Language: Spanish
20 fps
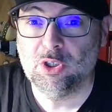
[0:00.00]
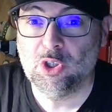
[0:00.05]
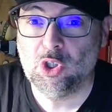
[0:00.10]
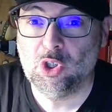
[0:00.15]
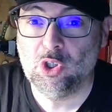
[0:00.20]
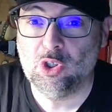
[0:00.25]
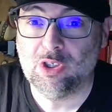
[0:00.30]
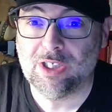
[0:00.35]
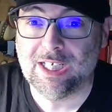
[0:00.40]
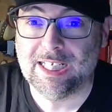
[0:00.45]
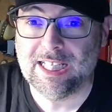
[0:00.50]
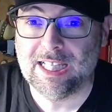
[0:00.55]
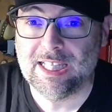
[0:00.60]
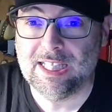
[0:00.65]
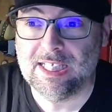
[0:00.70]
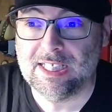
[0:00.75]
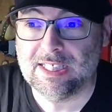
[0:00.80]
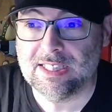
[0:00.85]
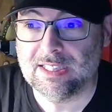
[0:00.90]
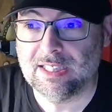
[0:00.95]
no
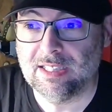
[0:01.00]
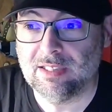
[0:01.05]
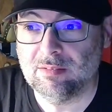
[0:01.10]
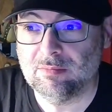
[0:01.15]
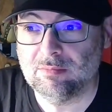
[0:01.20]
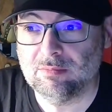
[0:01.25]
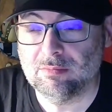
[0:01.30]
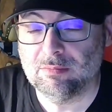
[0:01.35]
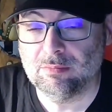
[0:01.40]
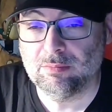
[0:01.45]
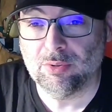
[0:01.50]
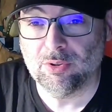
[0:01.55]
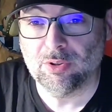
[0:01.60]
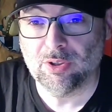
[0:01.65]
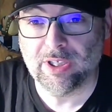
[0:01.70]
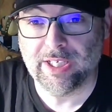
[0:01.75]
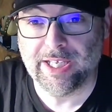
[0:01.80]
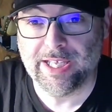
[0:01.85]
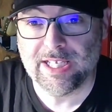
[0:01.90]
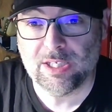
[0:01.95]
canadiense,
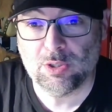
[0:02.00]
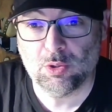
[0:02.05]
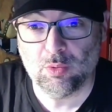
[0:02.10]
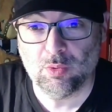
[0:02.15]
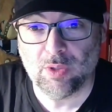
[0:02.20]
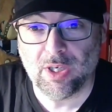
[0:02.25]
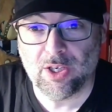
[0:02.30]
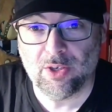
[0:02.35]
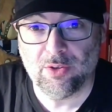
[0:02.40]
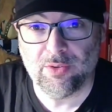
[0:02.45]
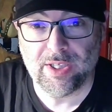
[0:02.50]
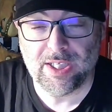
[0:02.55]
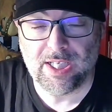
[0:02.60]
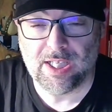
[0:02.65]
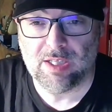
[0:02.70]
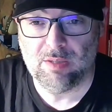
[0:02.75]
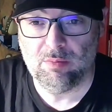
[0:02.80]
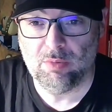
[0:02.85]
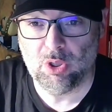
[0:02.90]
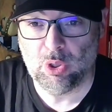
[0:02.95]
porque es húngaro de
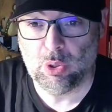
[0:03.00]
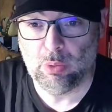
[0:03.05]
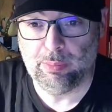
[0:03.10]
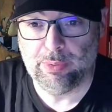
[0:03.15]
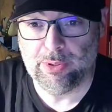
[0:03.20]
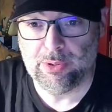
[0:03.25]
nacimiento,